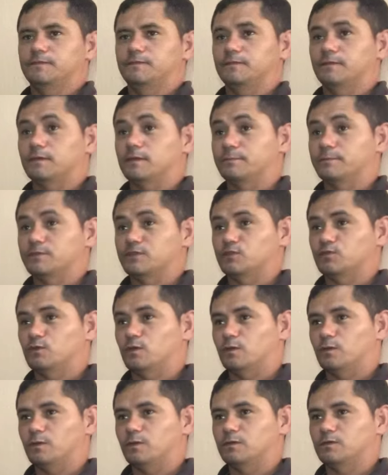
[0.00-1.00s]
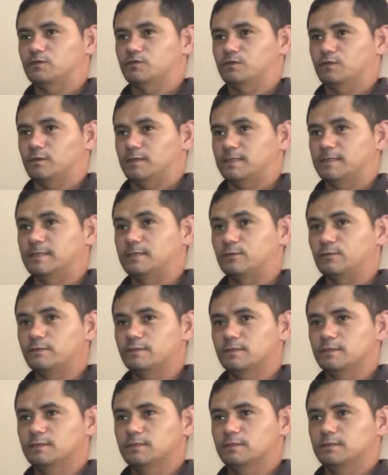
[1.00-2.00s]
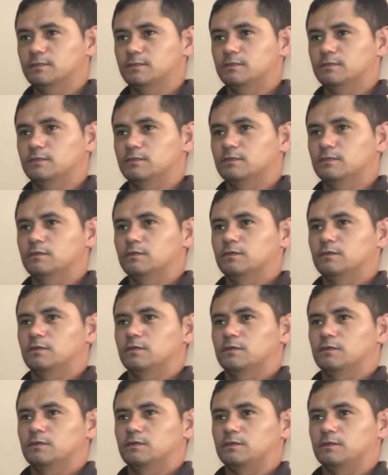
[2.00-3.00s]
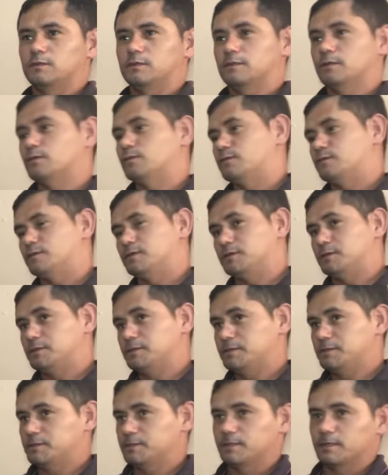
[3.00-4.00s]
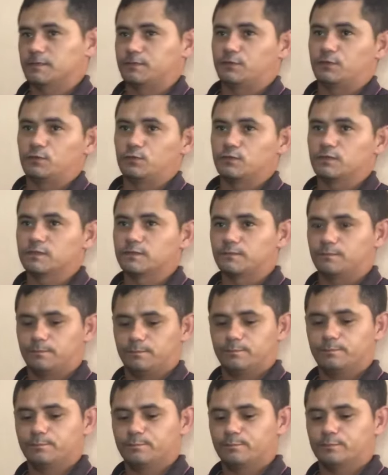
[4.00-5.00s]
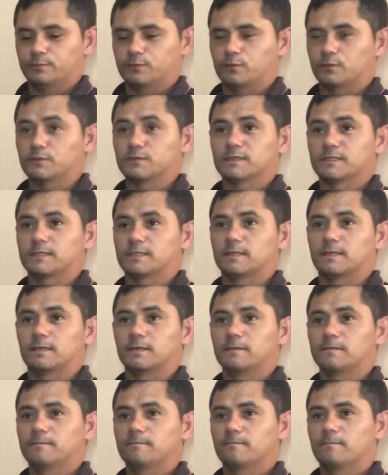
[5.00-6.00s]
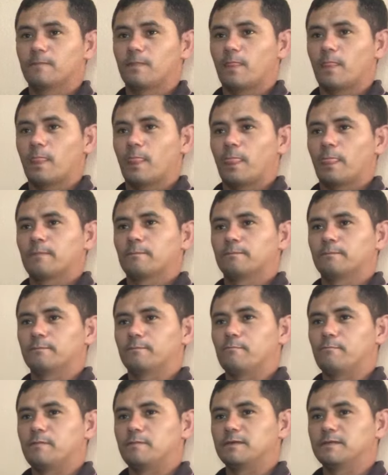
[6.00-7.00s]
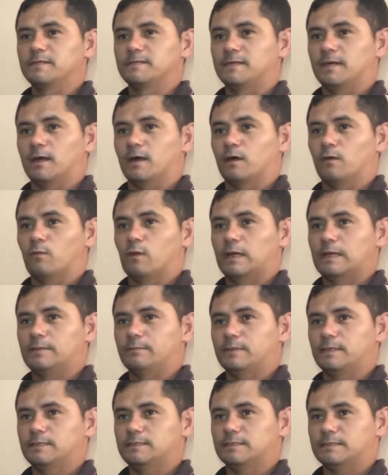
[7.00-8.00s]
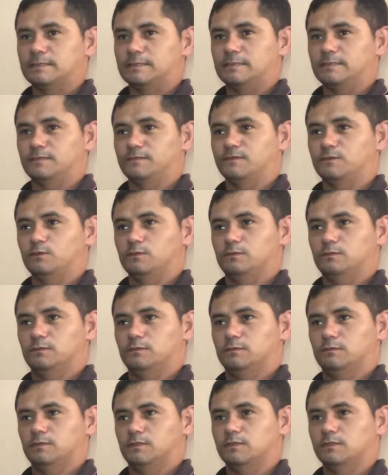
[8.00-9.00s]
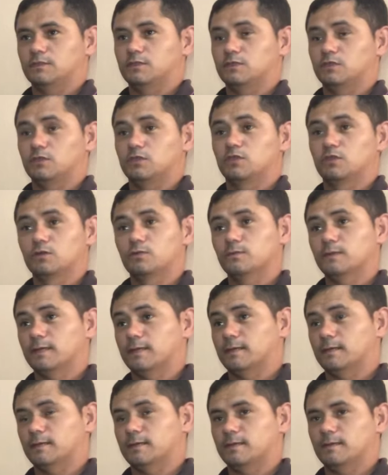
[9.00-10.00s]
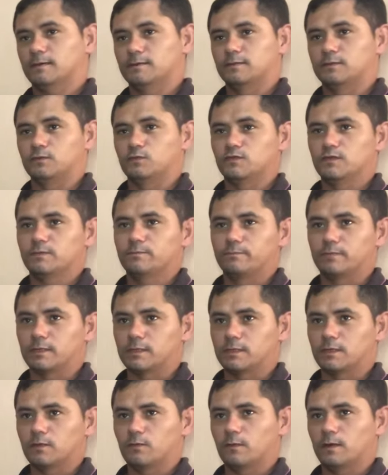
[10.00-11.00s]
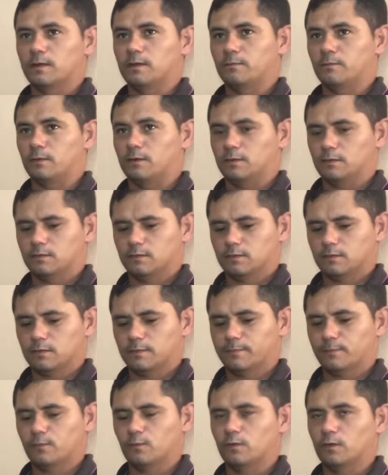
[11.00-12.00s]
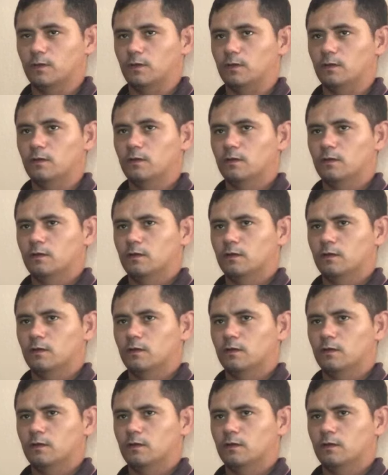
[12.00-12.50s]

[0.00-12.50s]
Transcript: fala, pessoal, olha só, a deusa, né, talvez a deusa possa até brigar com a irmã dela, viu? a gente não quer que a deusa brigue com a irmã, até porque